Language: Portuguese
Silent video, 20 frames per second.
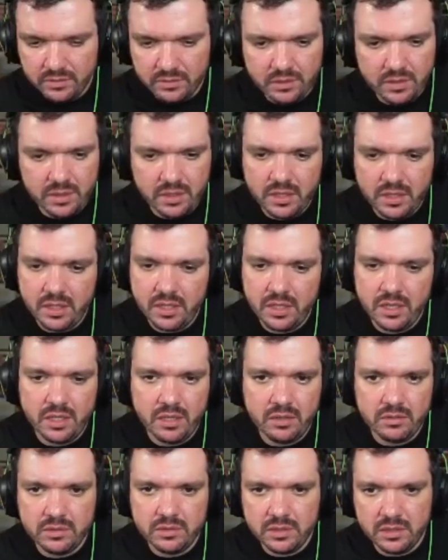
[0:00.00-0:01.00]
não, colégio e
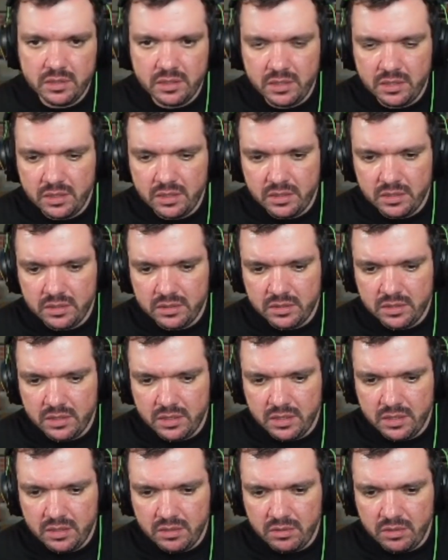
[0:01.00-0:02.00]
fazia
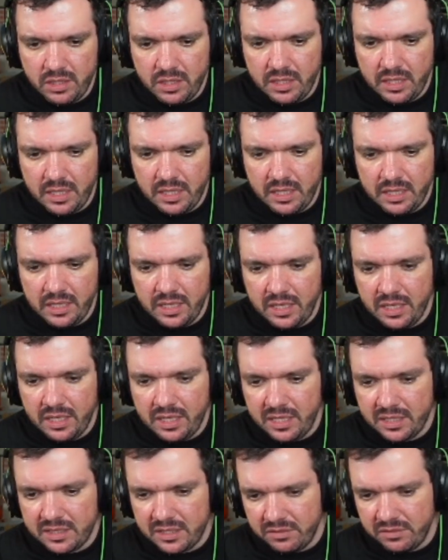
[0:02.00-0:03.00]
troca-troca e baforada? Lá, lá,
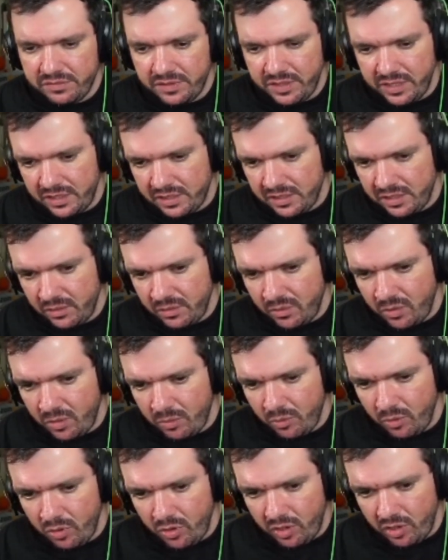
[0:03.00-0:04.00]
lá, tá vendo? Bons é o home
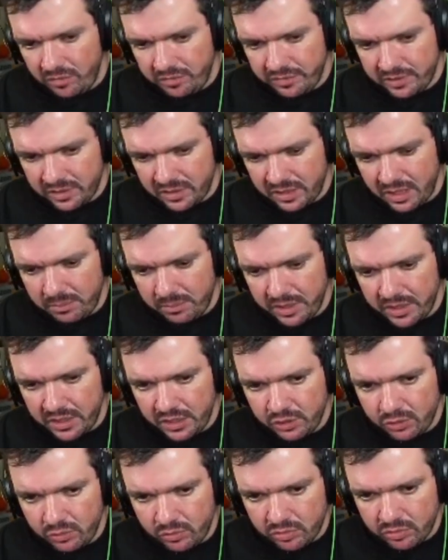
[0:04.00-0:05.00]
office, tá
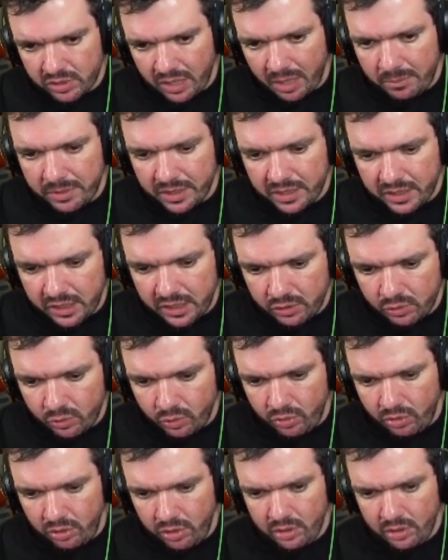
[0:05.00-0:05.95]
banido, junto, tá banido.